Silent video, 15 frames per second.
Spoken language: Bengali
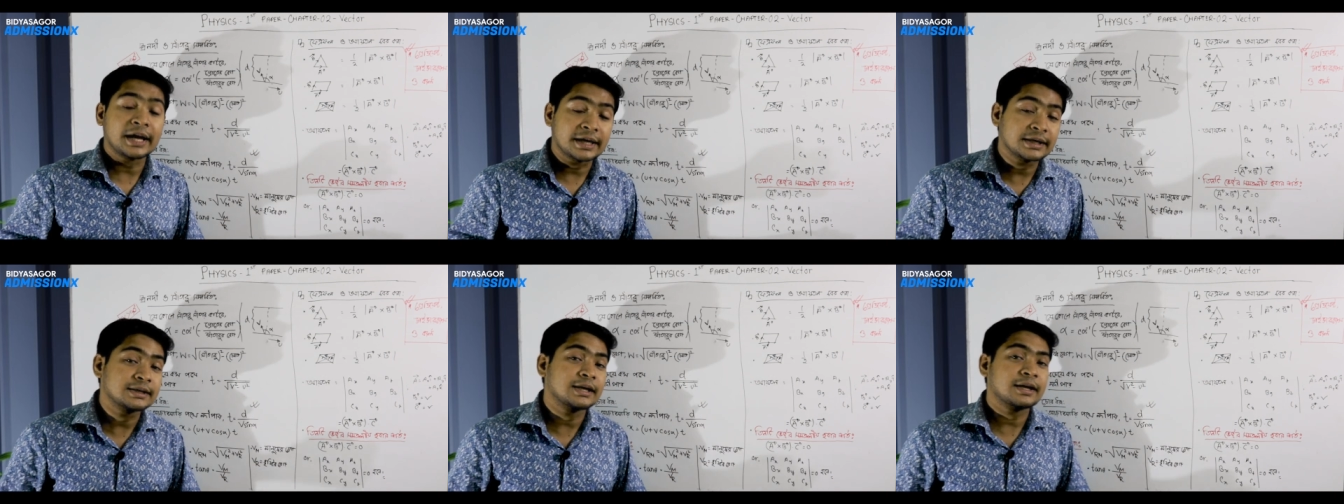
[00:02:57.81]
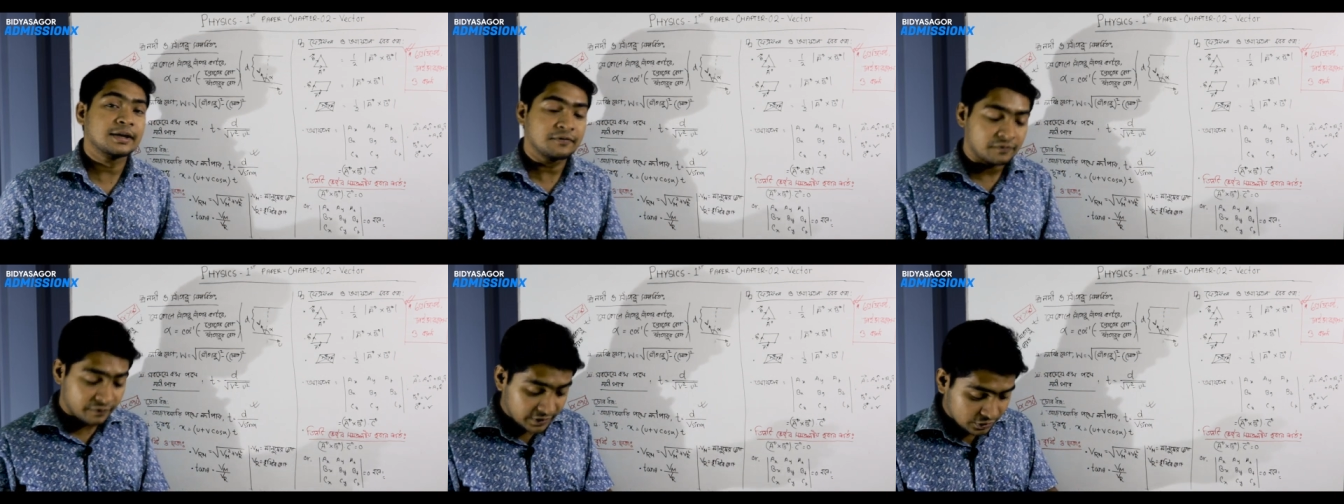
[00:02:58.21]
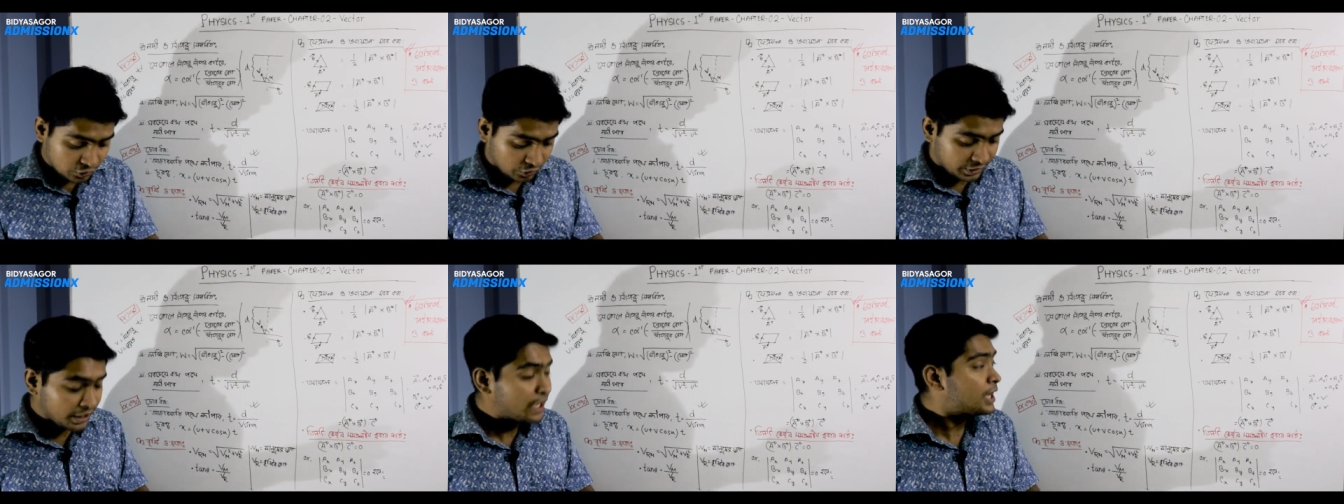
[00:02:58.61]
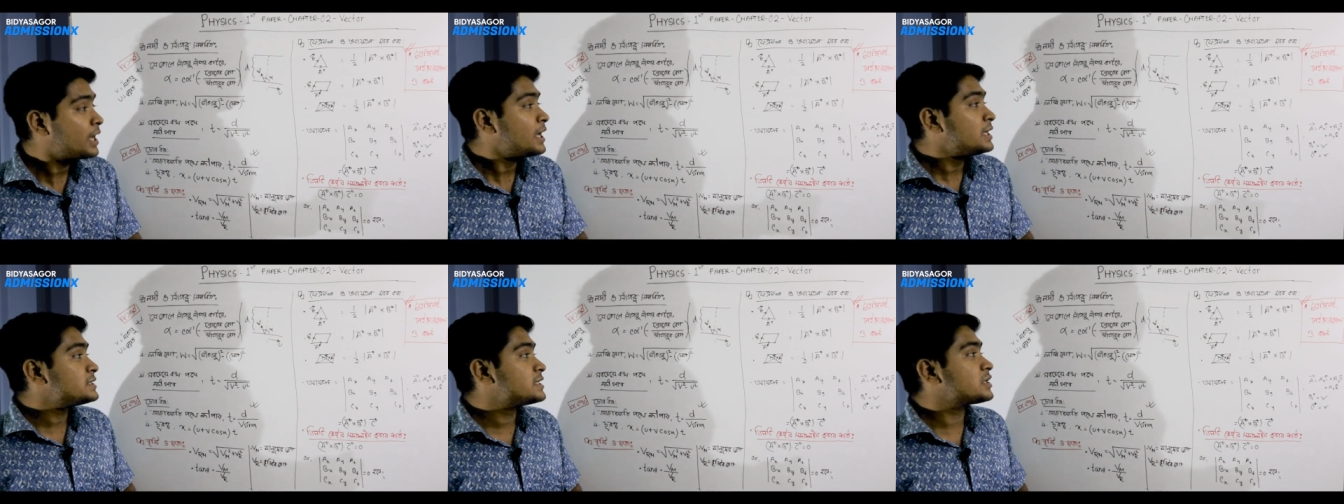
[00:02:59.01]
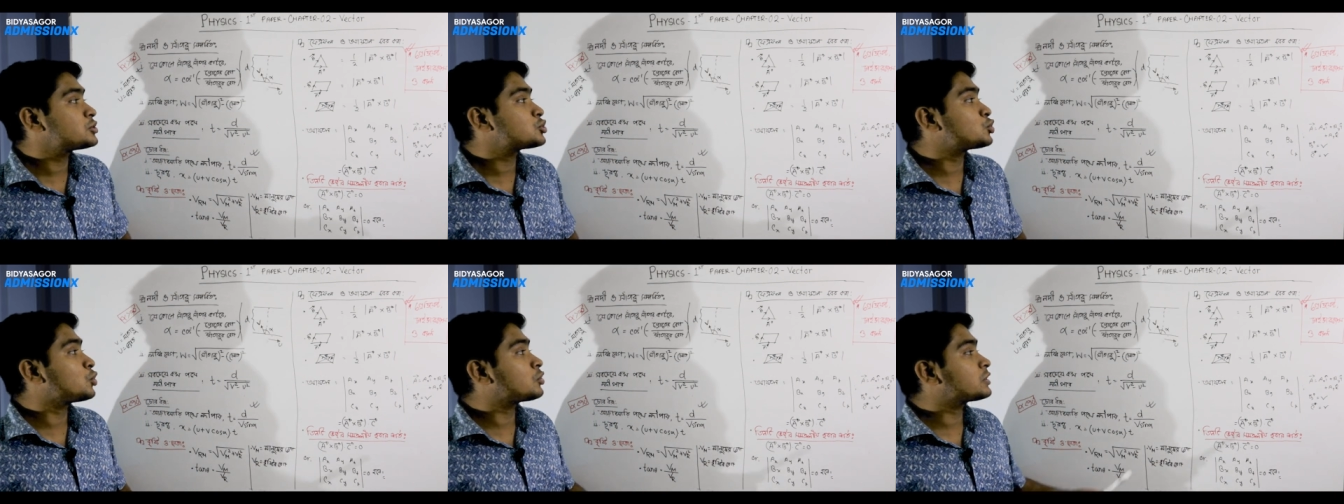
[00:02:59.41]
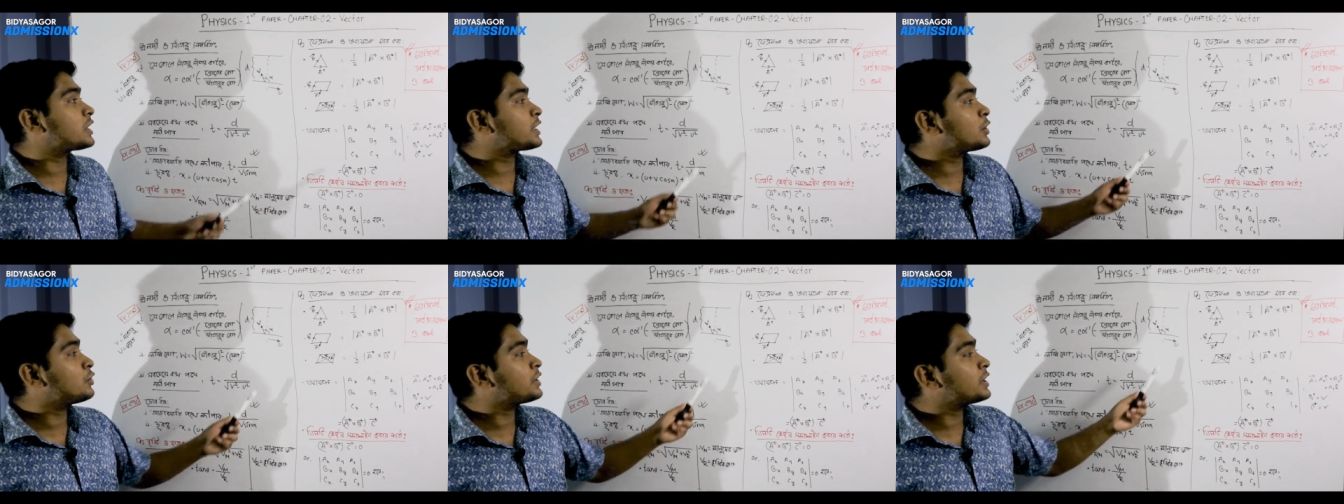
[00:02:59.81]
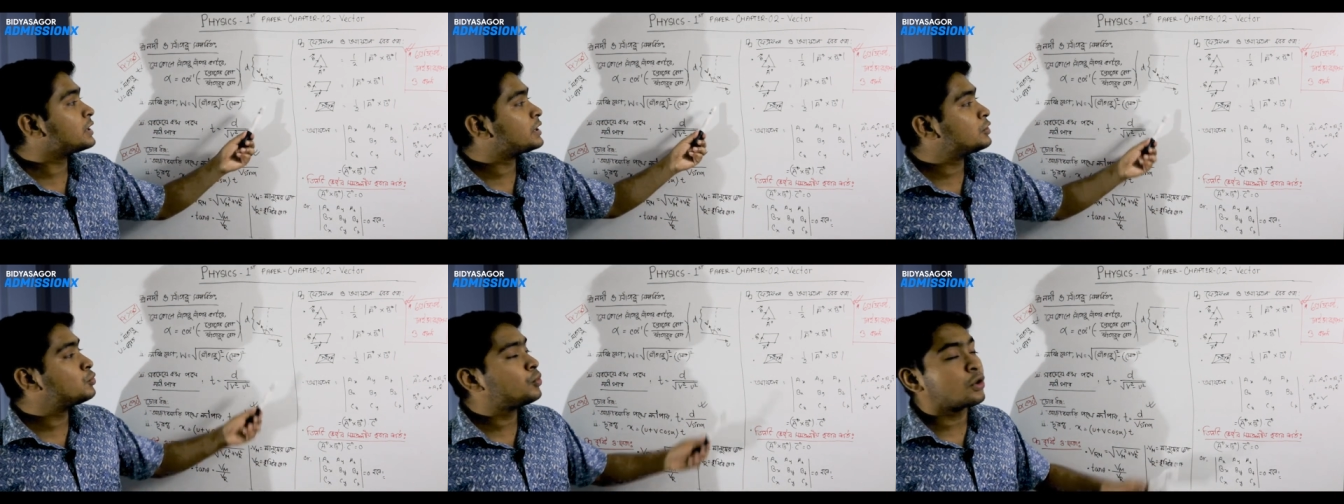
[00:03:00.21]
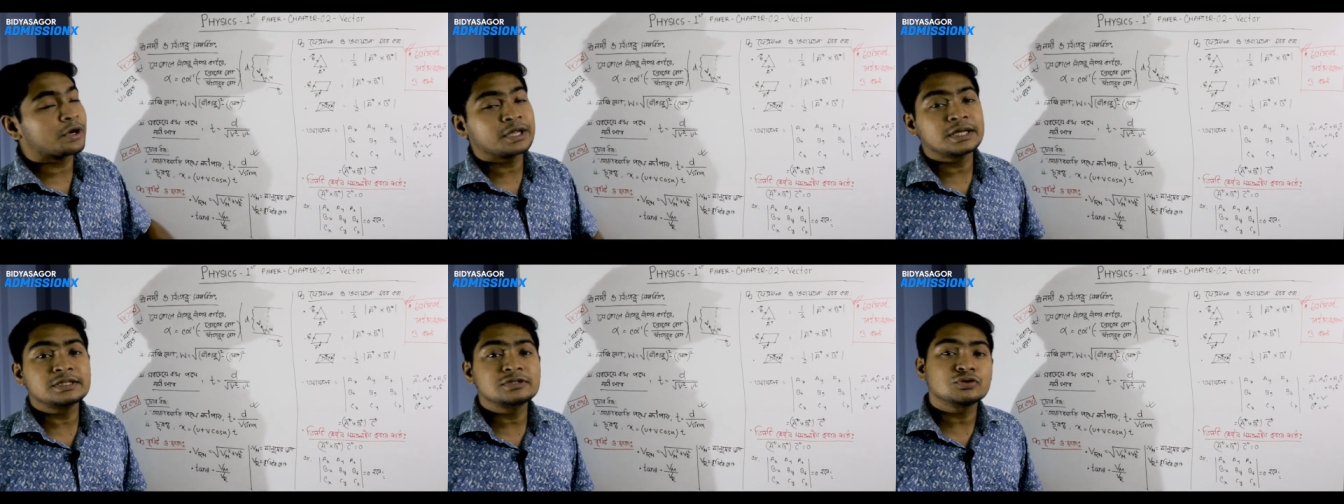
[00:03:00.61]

এক একটাকে ভি ধরে যে স্রোতটাকে অনেকে ইউ অনেকে